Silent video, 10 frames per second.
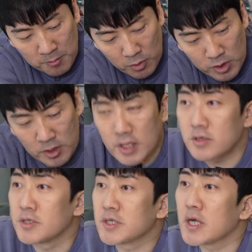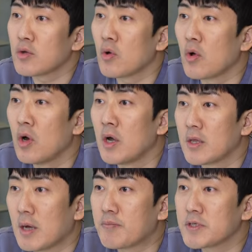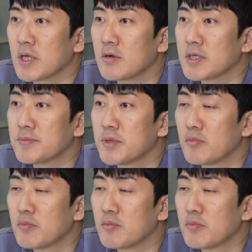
뭐 이렇게 전시해도 나쁘진 않은 것 같습니다.